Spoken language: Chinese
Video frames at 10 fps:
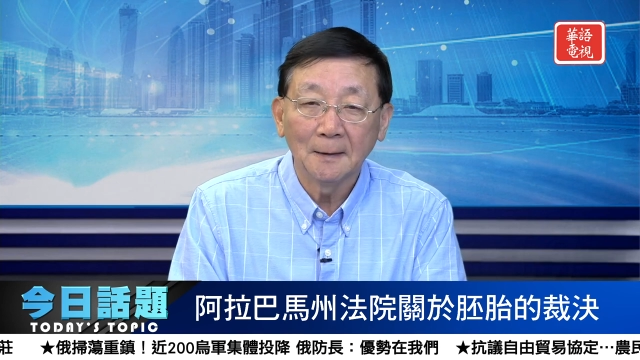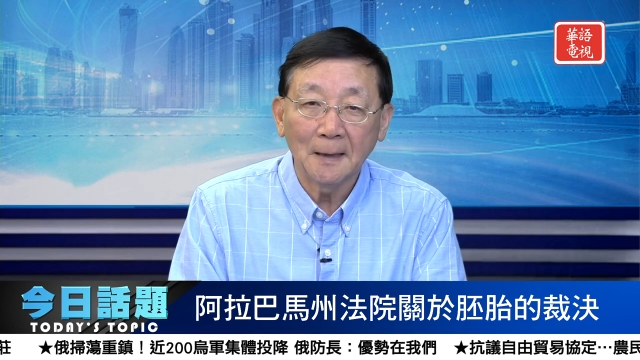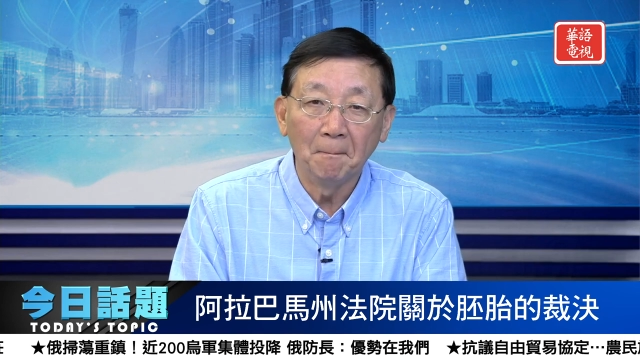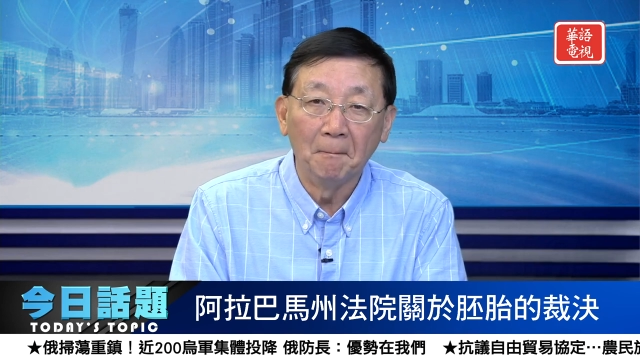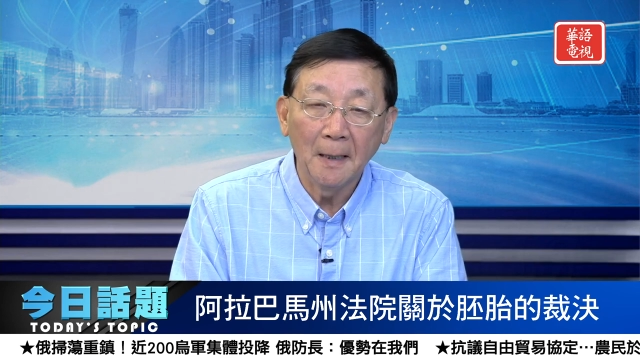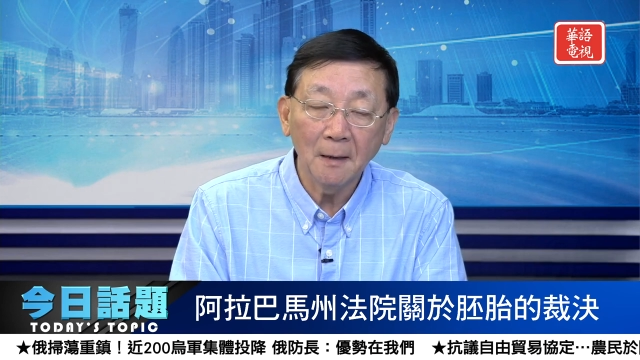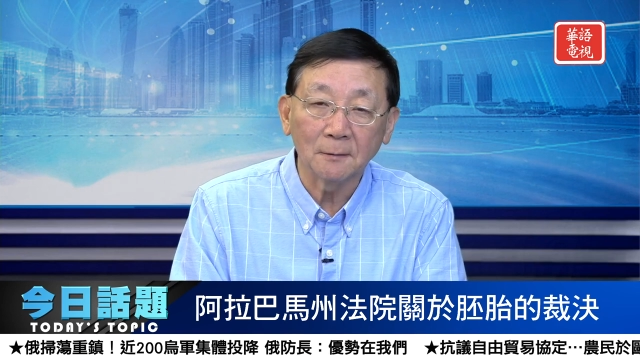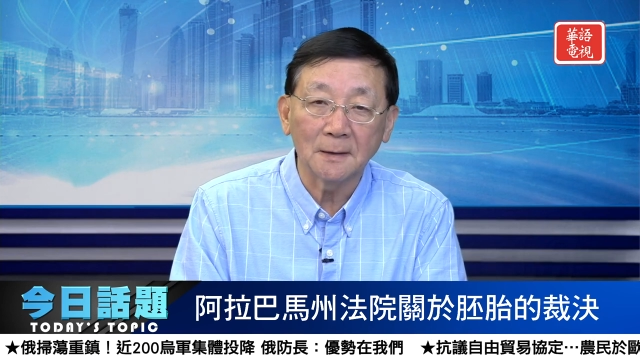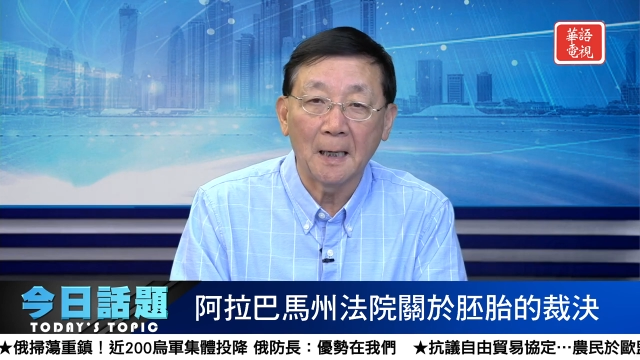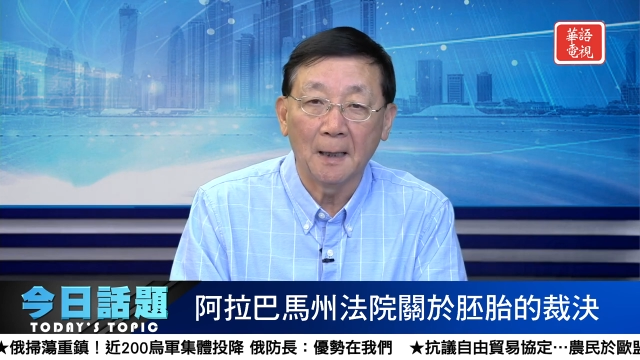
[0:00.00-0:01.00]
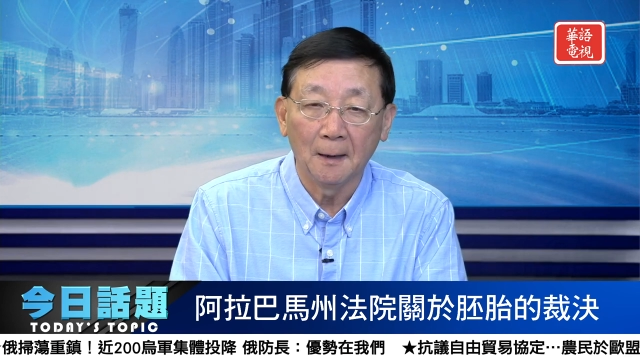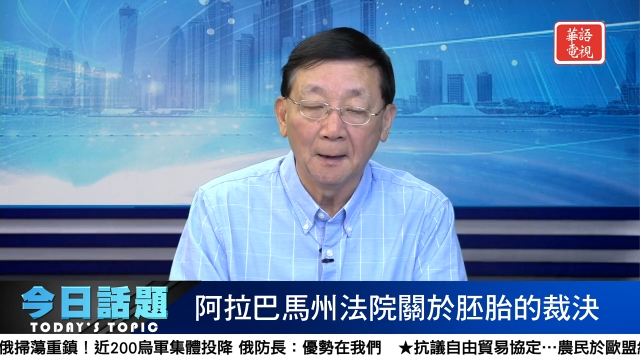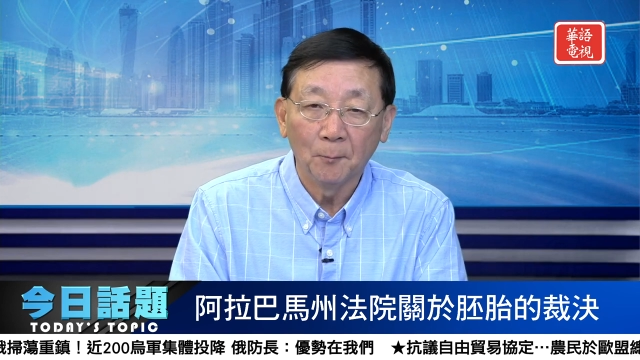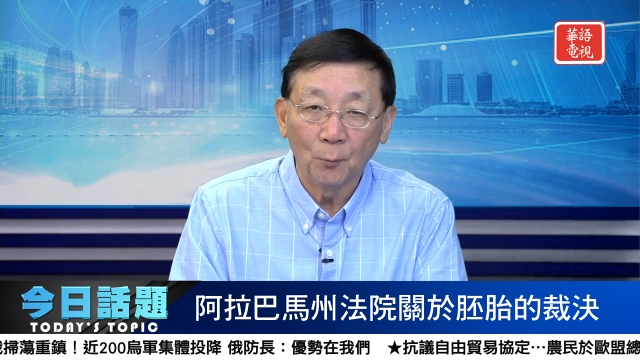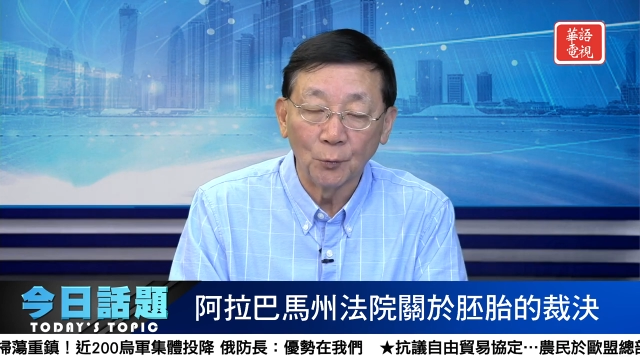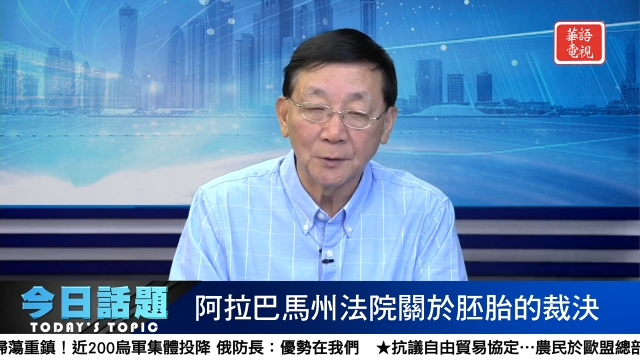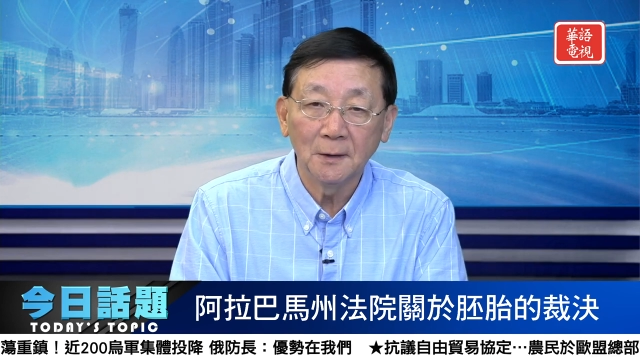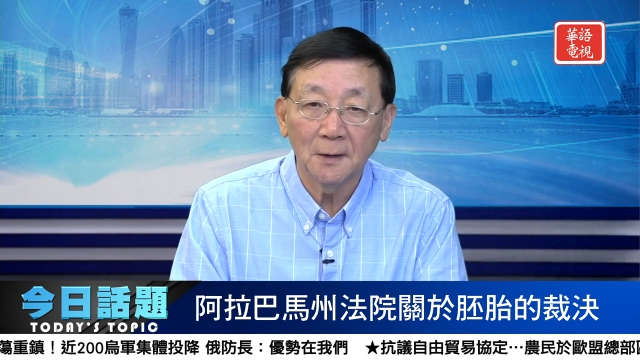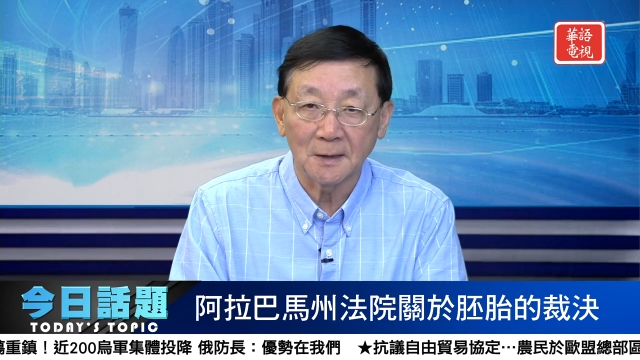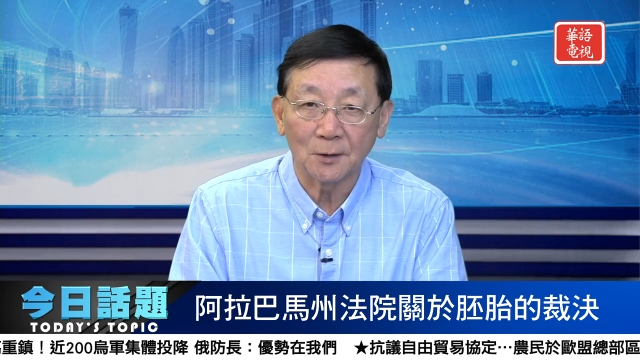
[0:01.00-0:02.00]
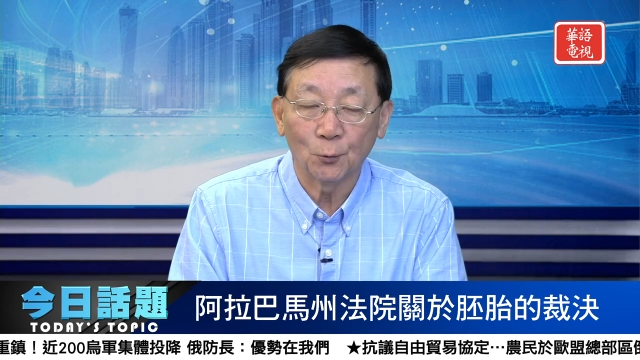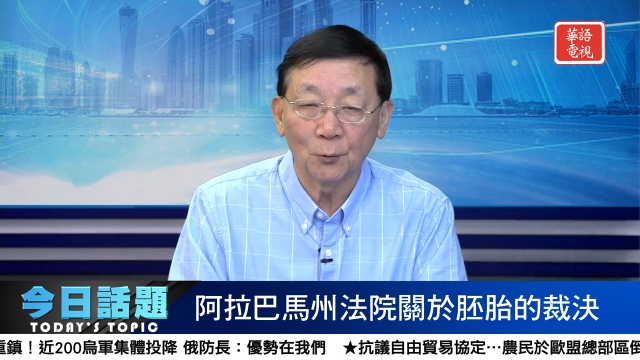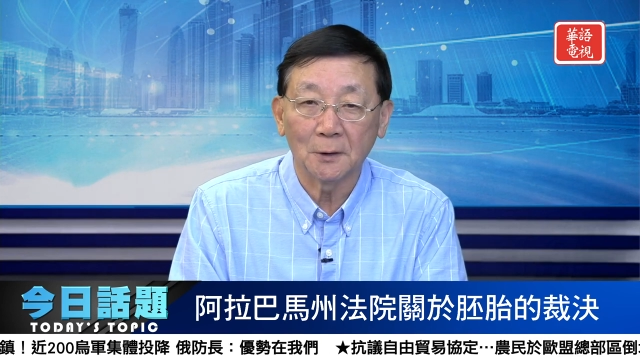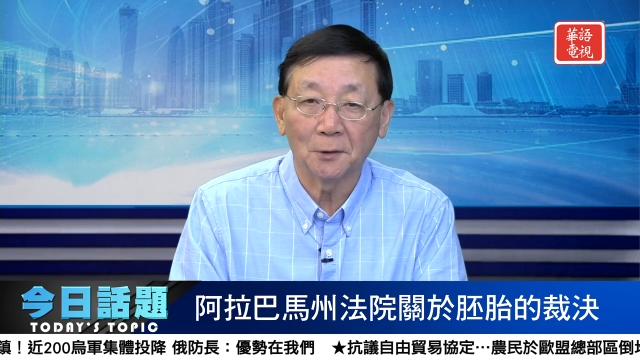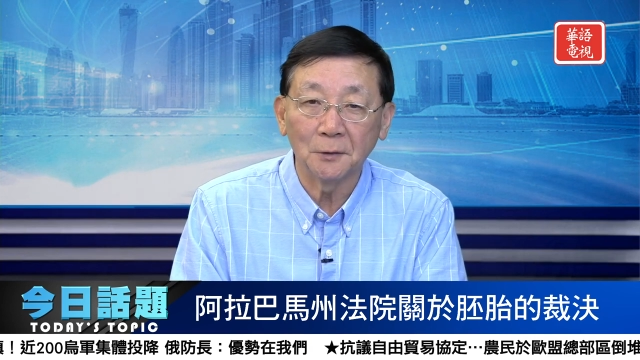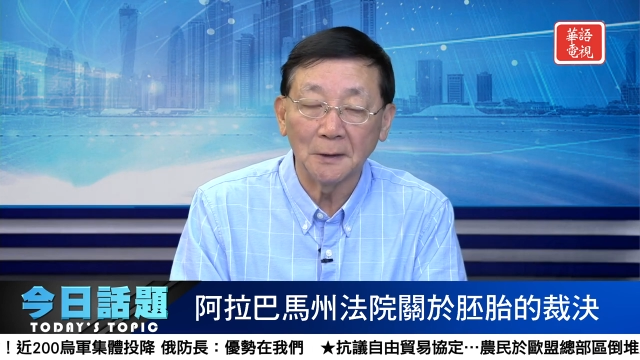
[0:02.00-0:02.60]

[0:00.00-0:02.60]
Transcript: 他没有在母亲的子宫里头，